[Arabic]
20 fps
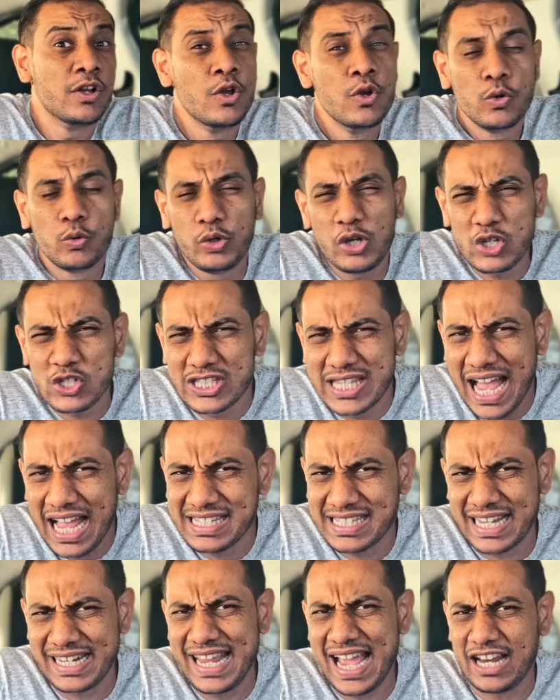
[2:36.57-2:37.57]

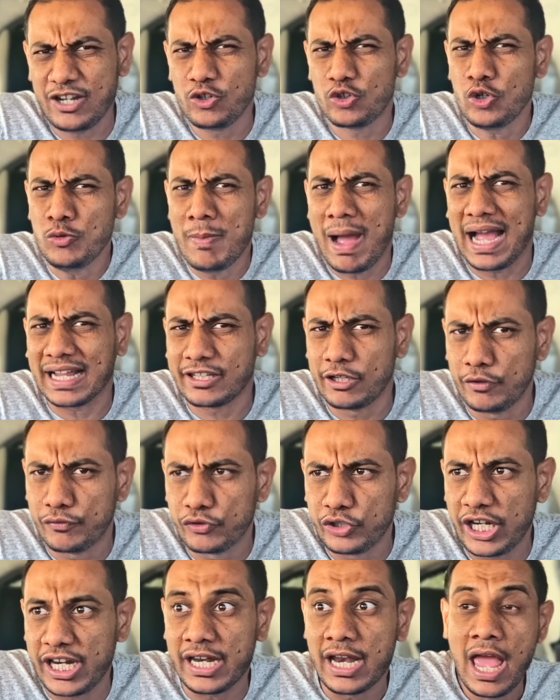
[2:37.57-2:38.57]
ويستحسن يعني يكون معاك
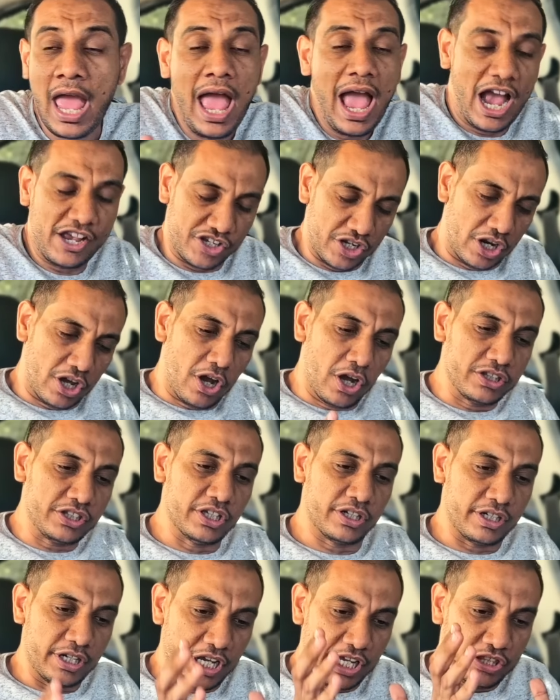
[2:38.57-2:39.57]
تليفونين عشان
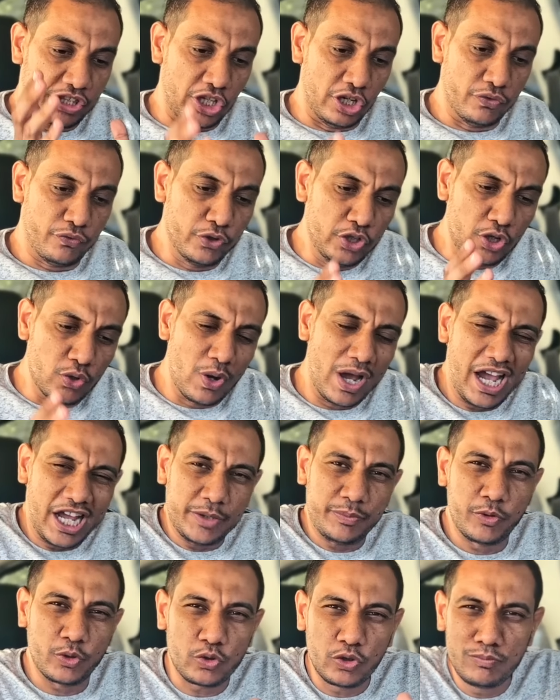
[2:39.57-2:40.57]
خاطر التليفون الواحد
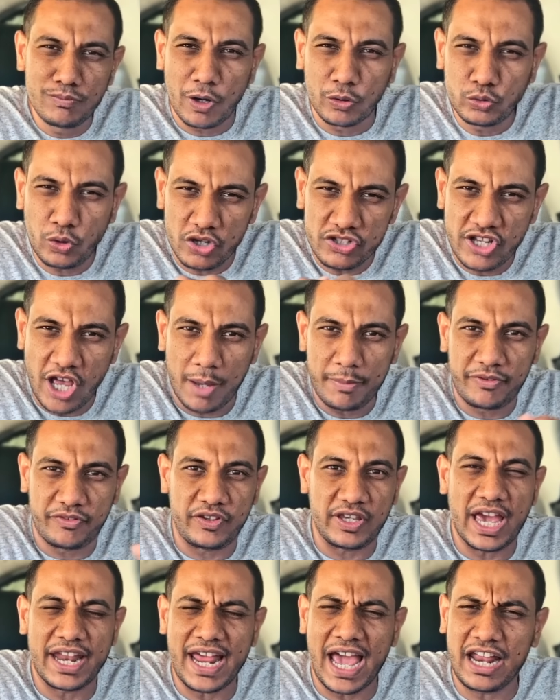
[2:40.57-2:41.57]
بيكون موضوع صعب فيه
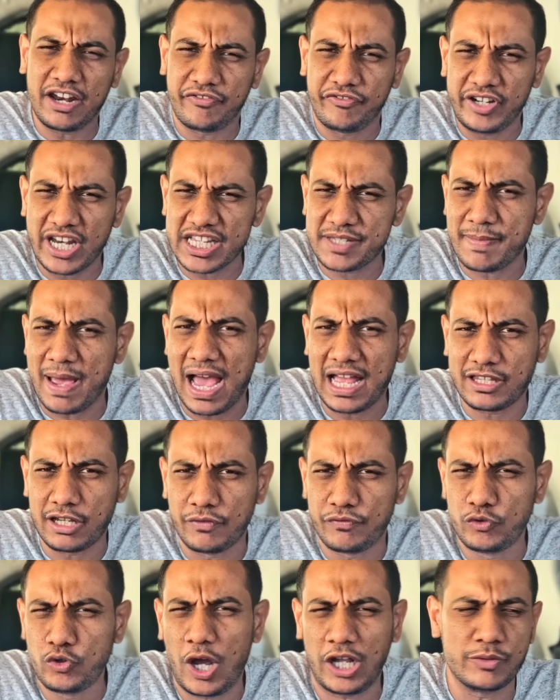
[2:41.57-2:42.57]
يعني انا عارف في ناس معاها
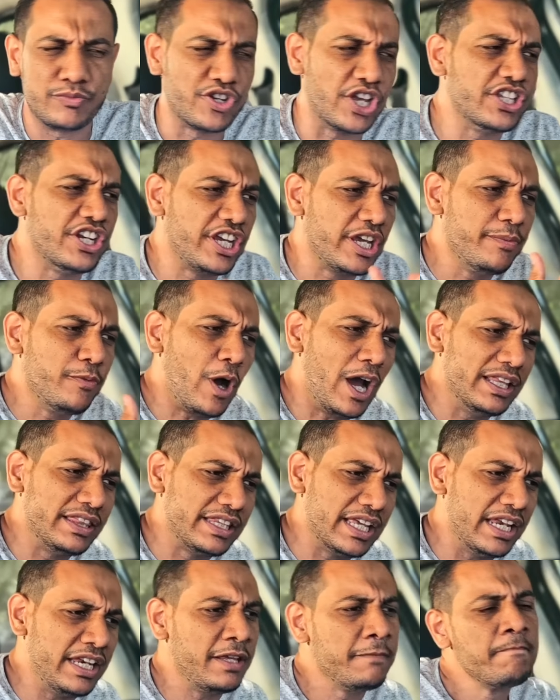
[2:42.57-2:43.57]
تليفون واحد مش قادر يجيب واحد
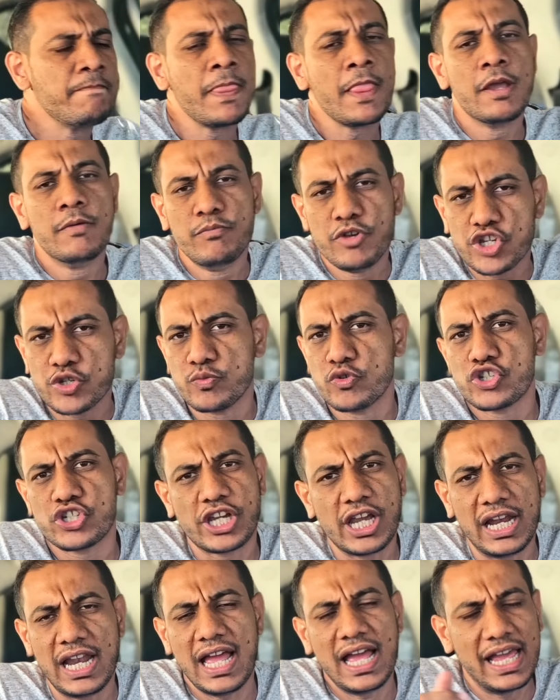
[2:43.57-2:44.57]
تاني مش
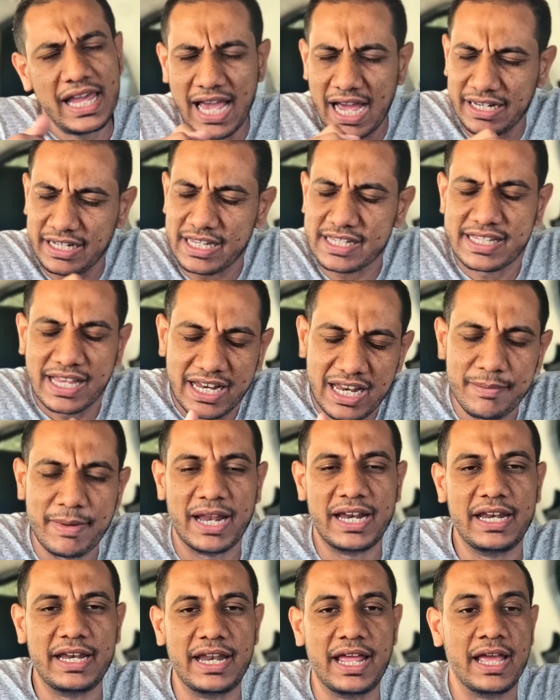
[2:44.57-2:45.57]
مشكله يعني سلمها
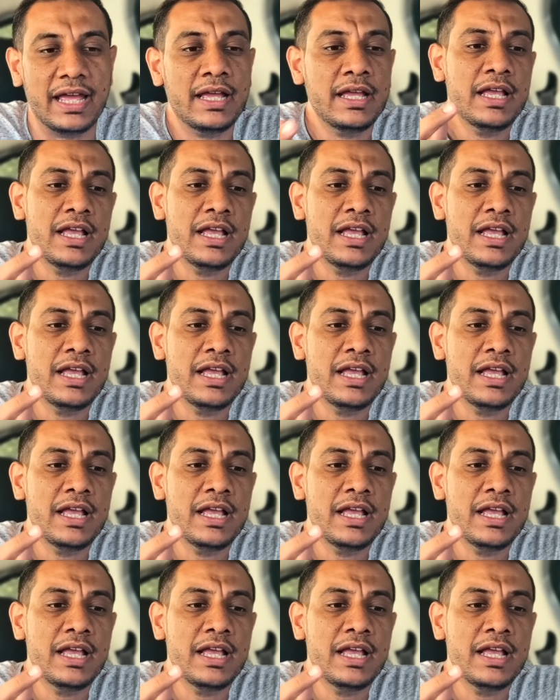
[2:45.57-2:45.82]
لله